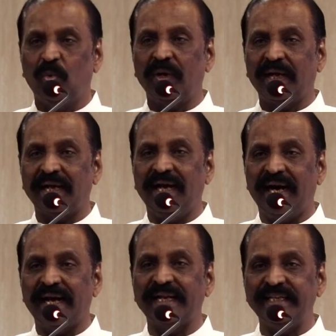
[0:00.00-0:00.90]
உலக
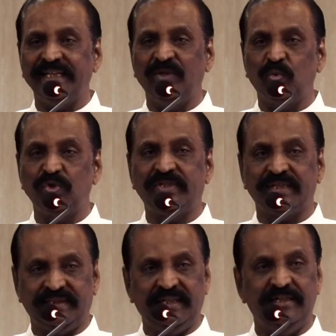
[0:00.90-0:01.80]
அரங்கின்
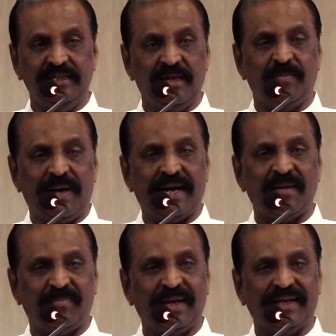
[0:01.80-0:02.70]
உச்சத்தில் நின்று
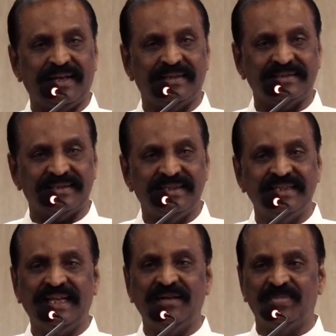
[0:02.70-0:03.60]
பாடப்படுகிறது
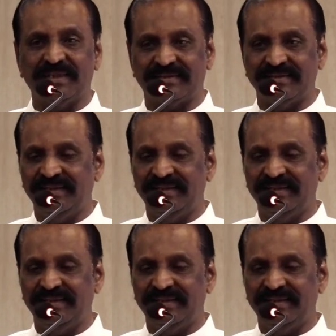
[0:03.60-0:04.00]
என்பது